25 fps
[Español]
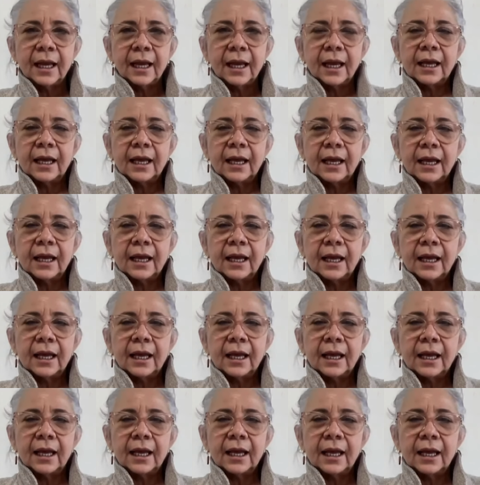eh,
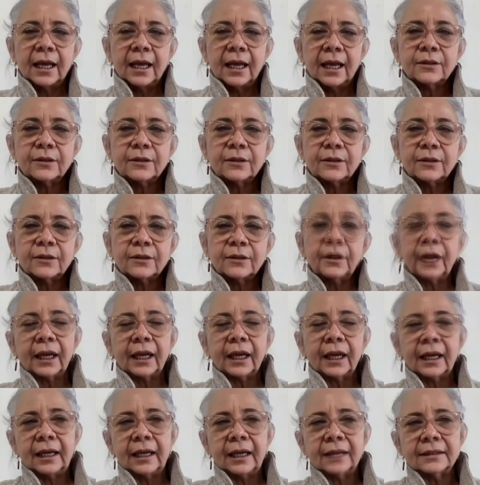sobre todo porque
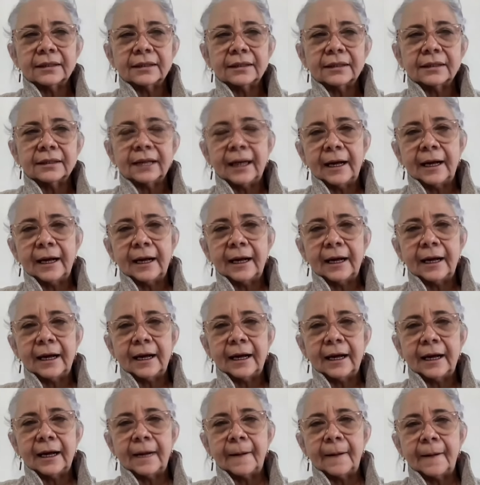
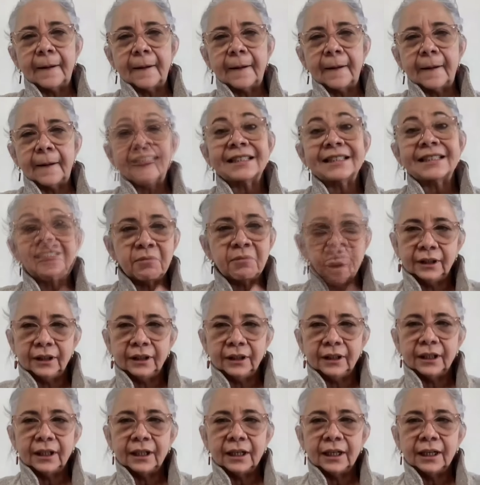esta, esta
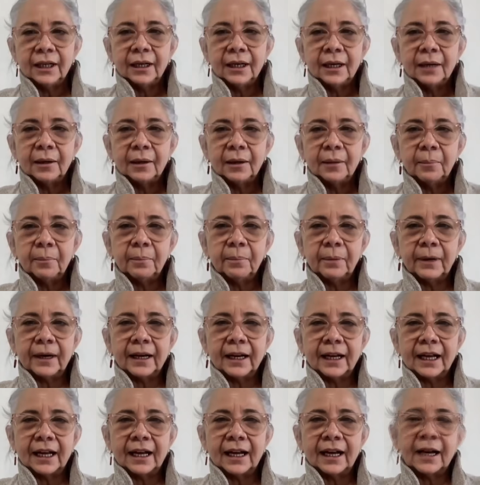misión
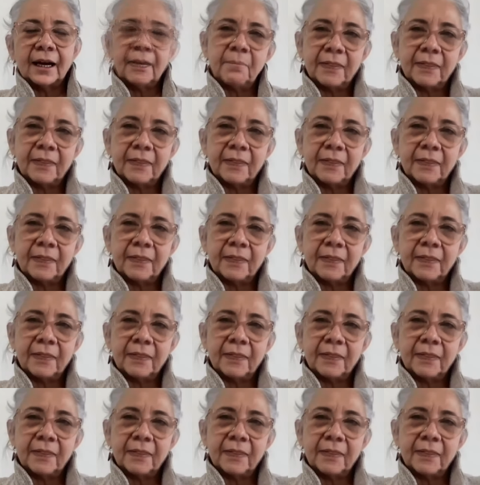para,